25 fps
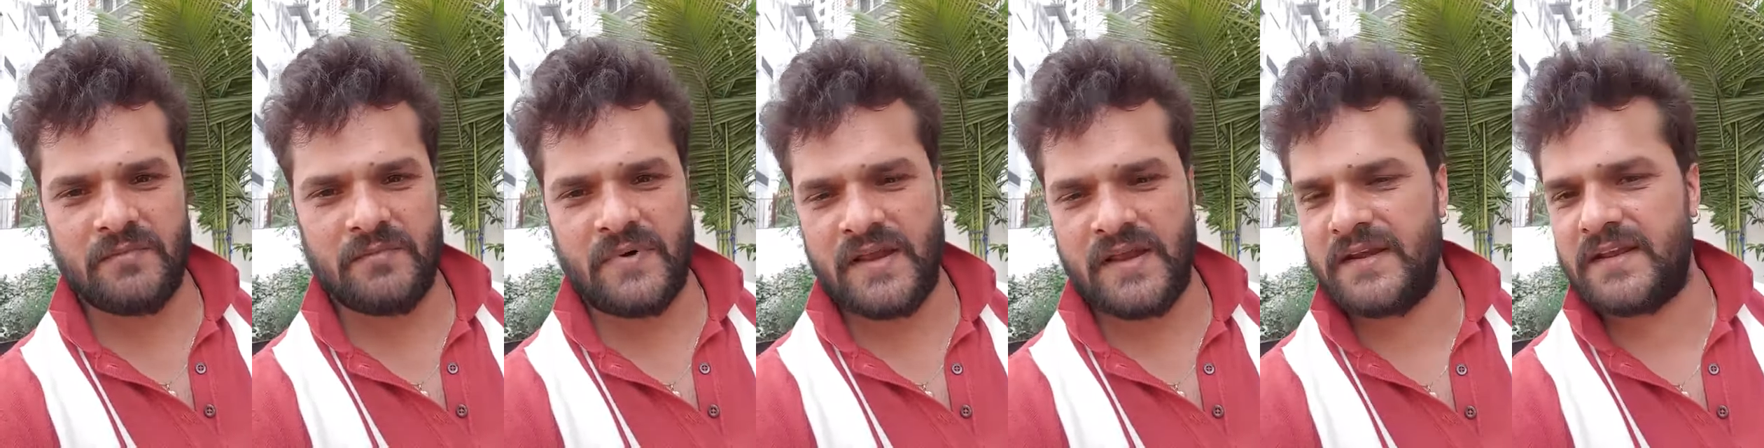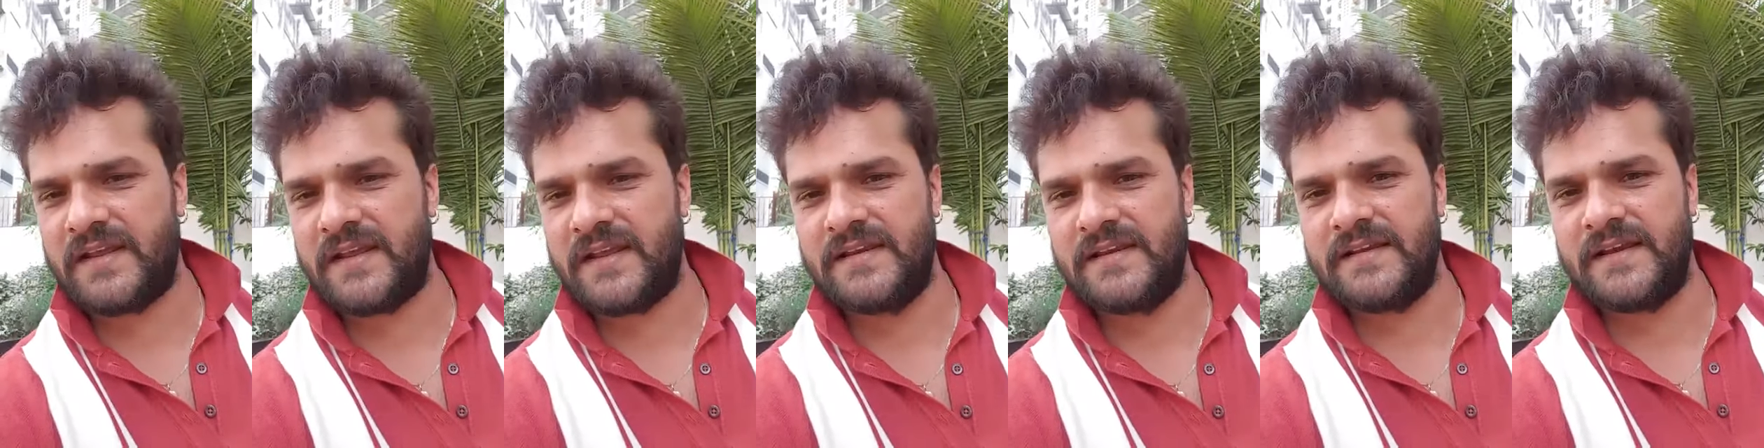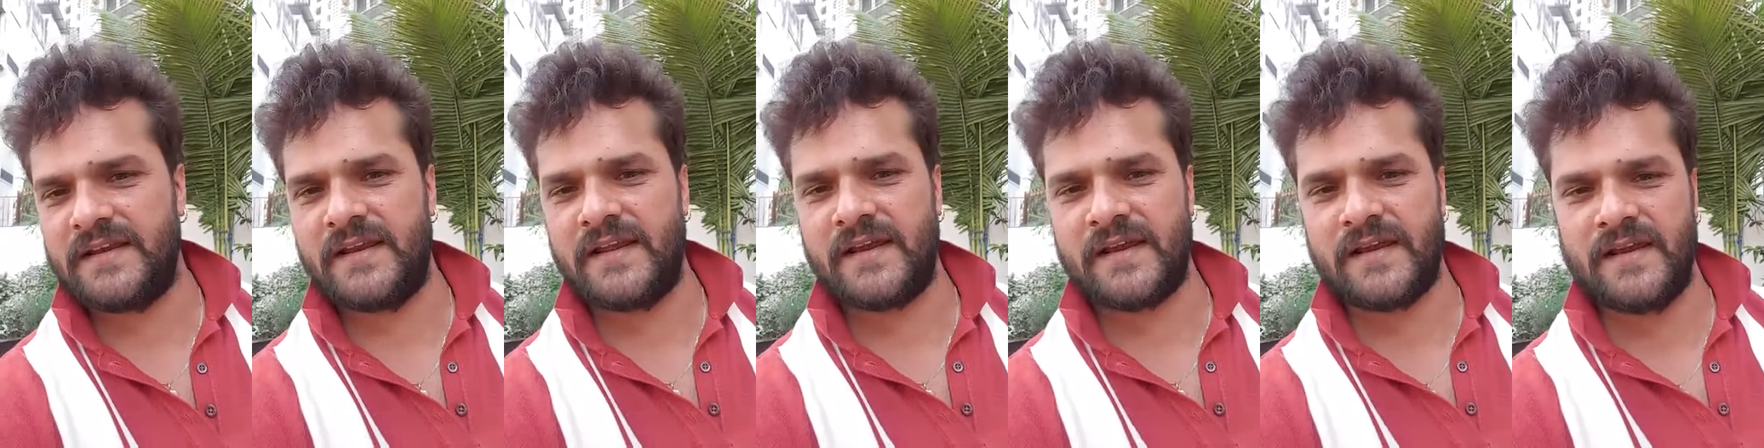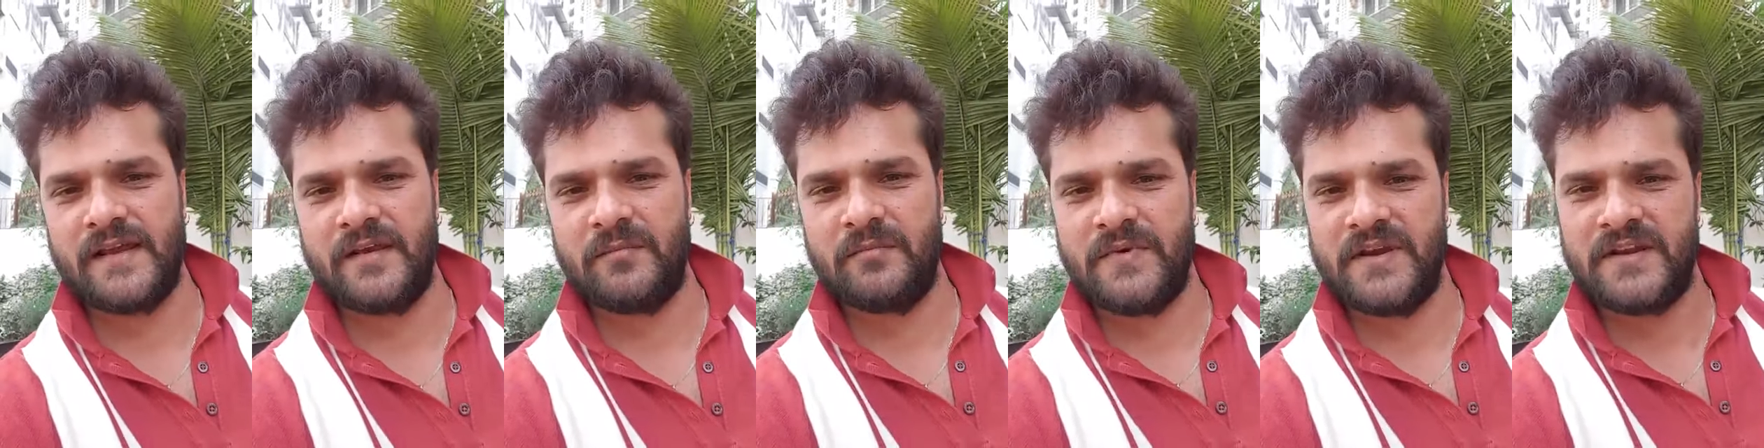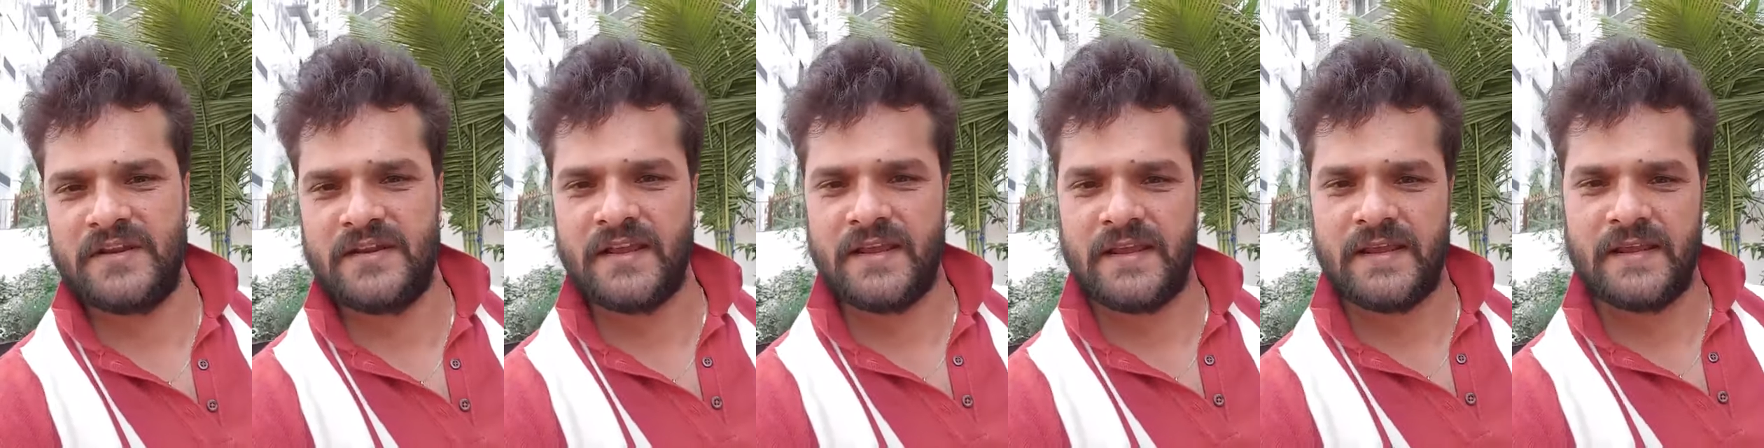बहन के लिए अलग है
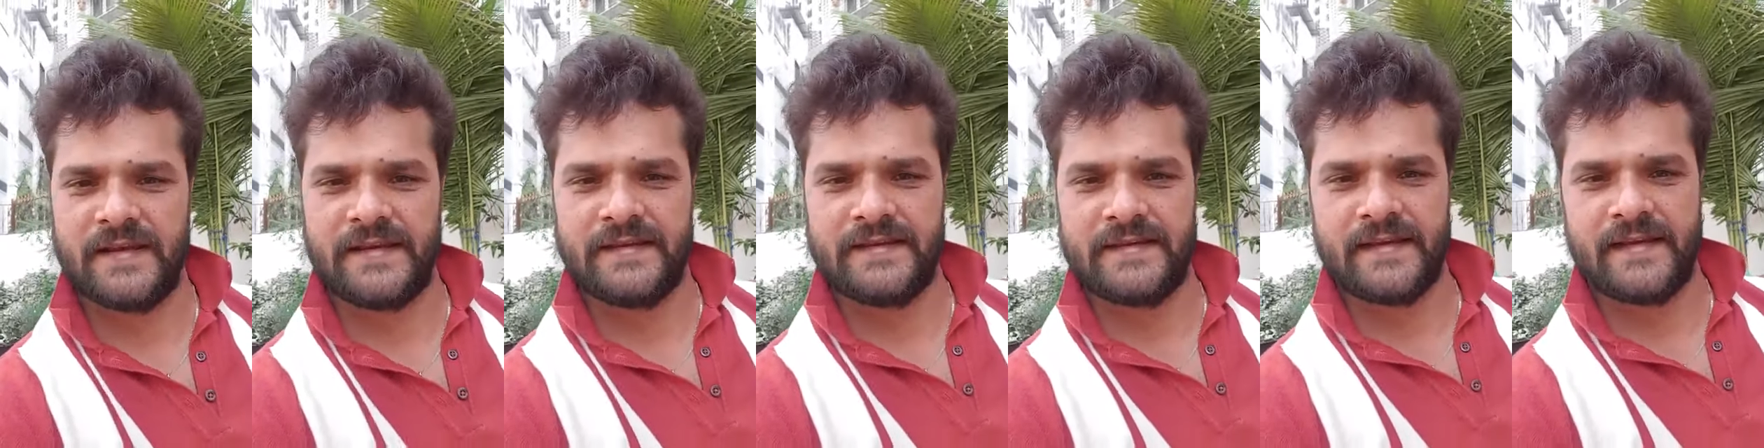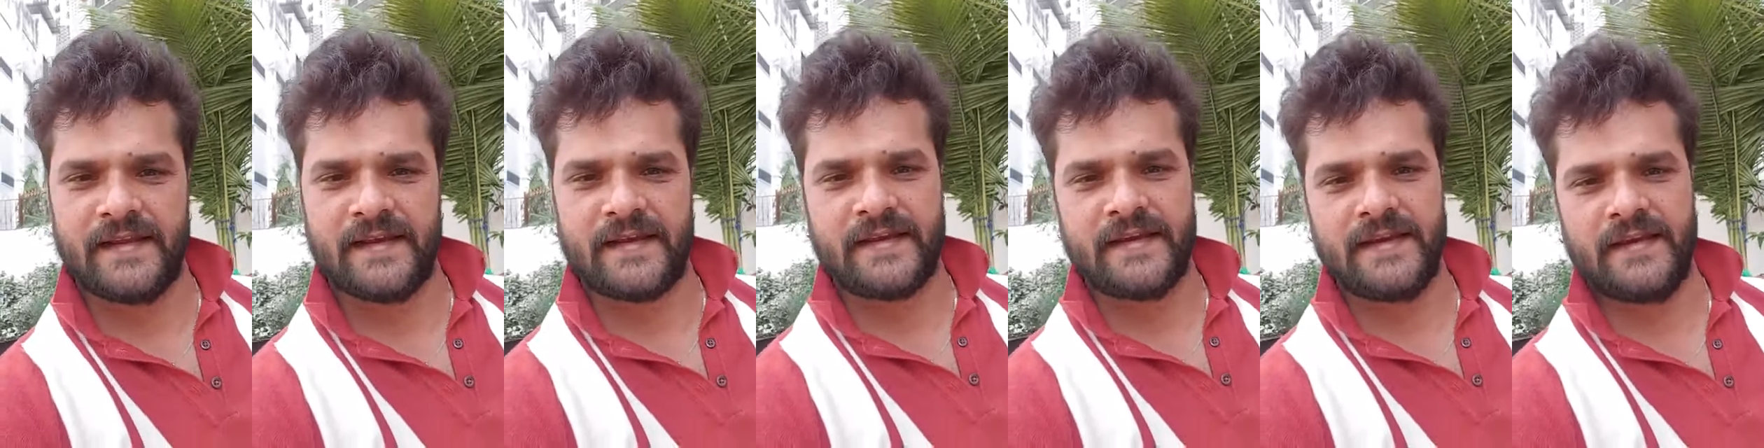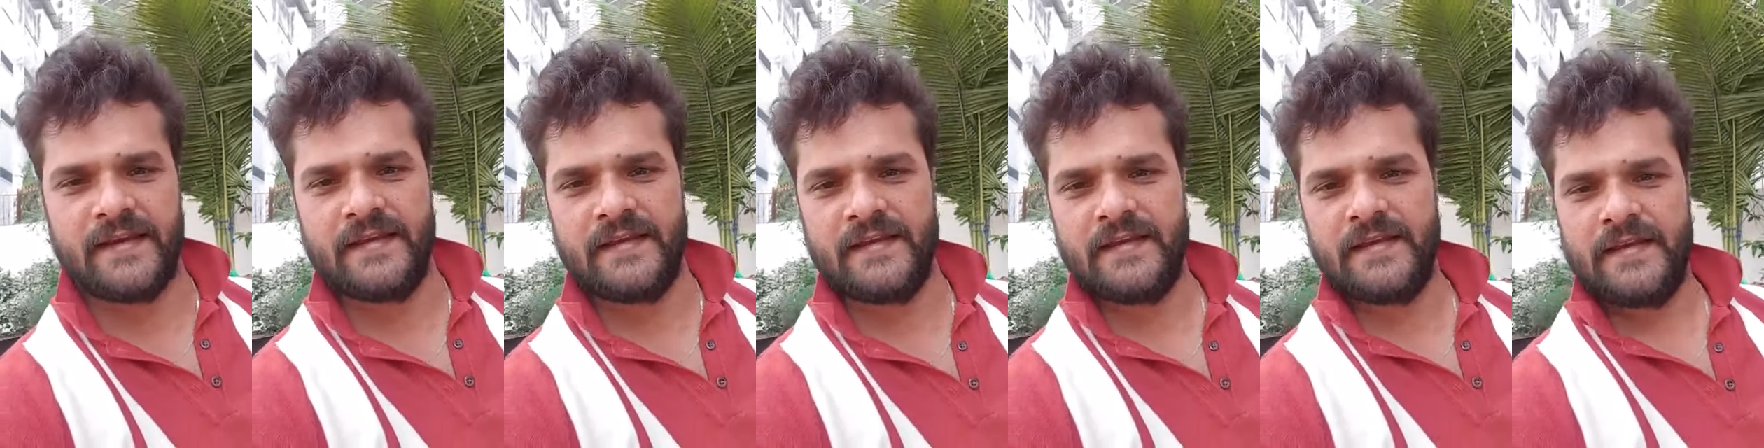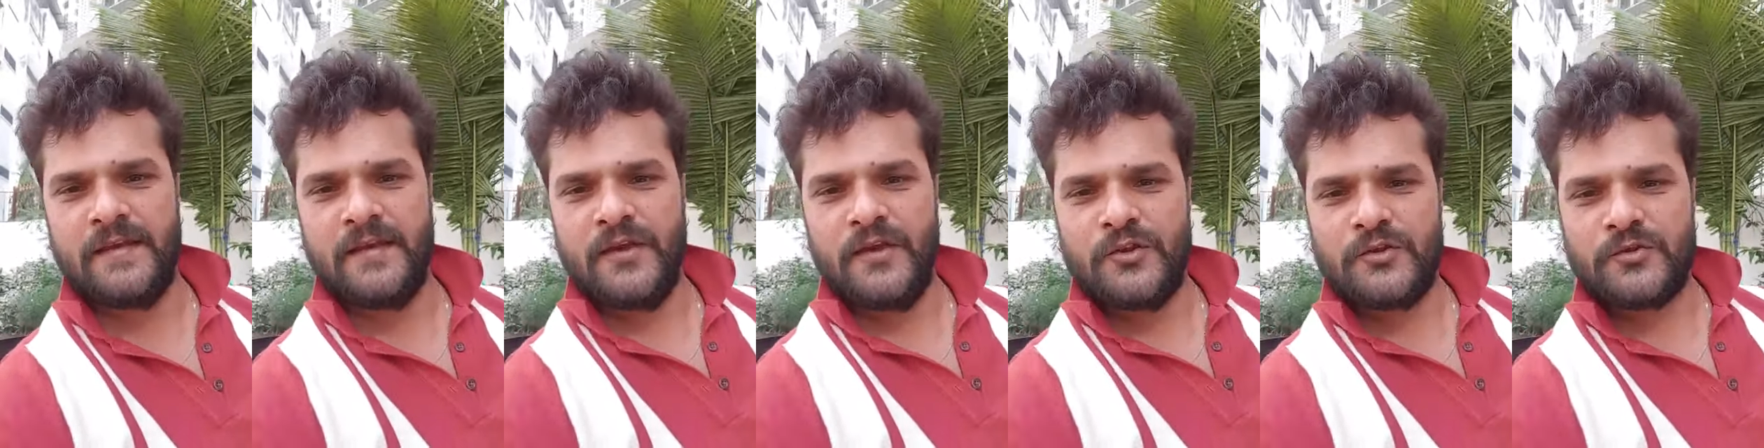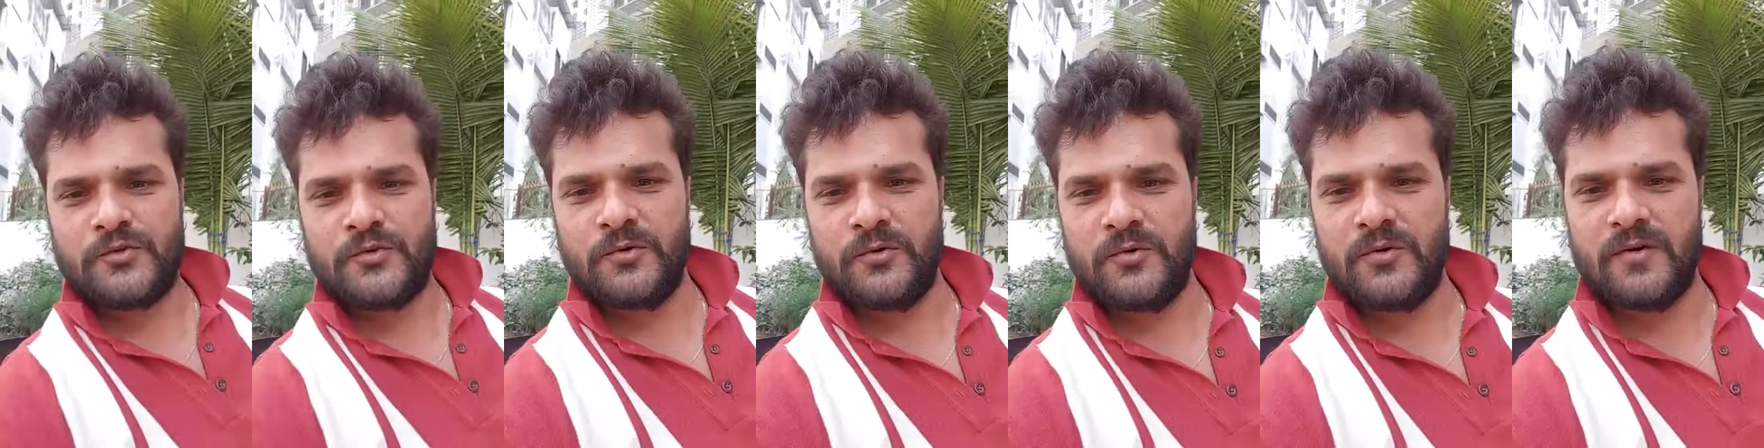बेटे के लिए अलग है
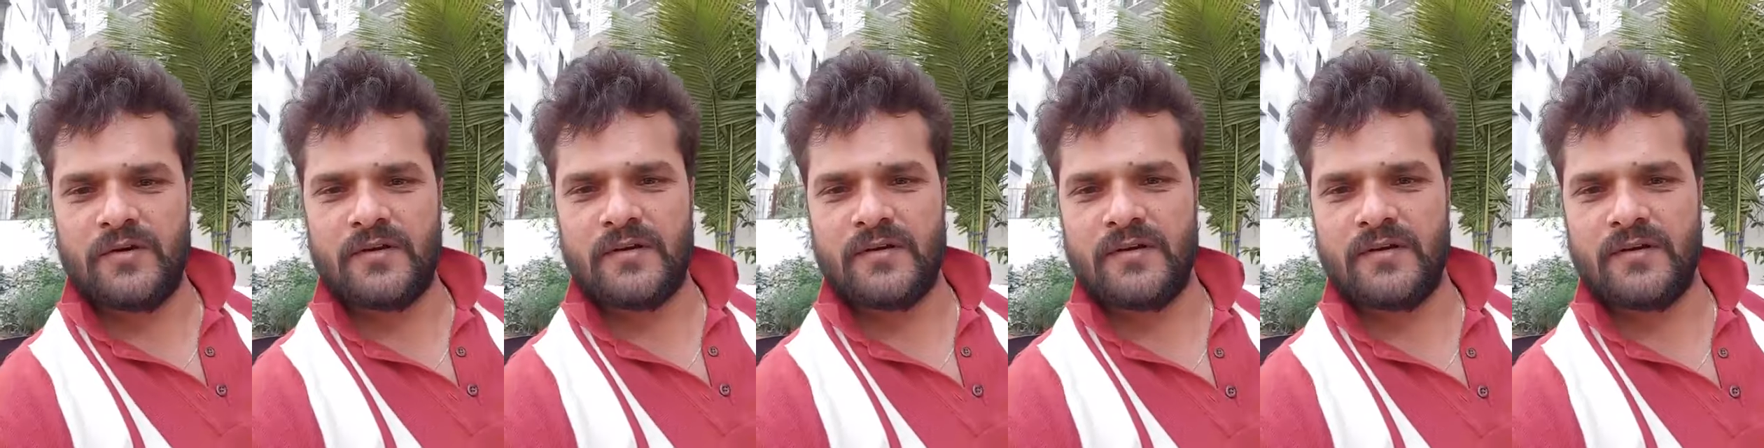तो